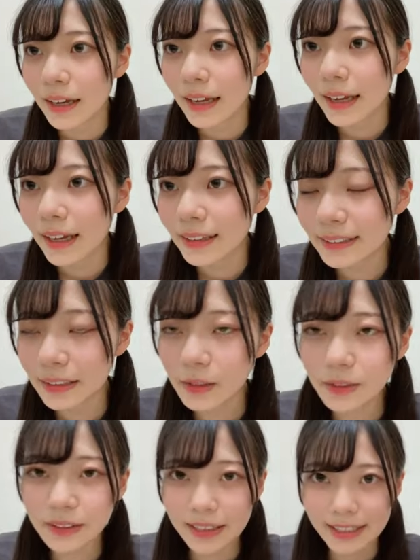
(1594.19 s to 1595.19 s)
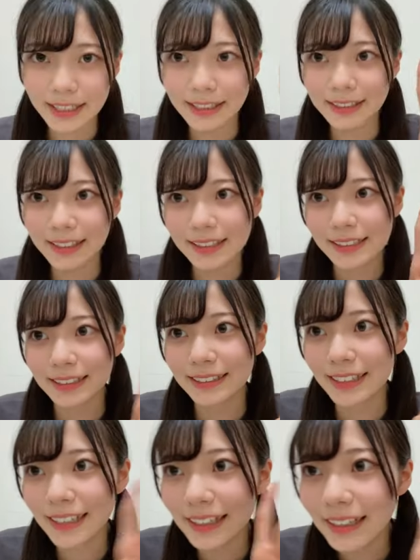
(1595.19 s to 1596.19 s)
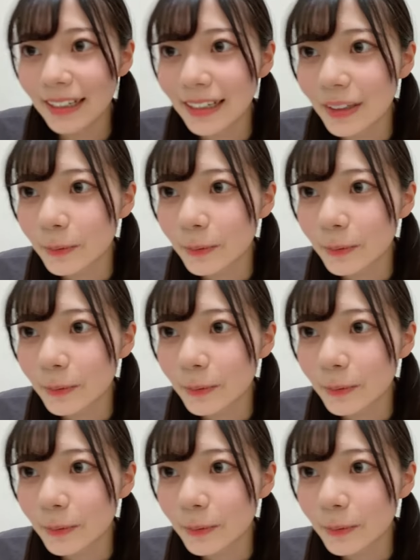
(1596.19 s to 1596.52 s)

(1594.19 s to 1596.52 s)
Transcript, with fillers: えー、作曲がさや姉さんで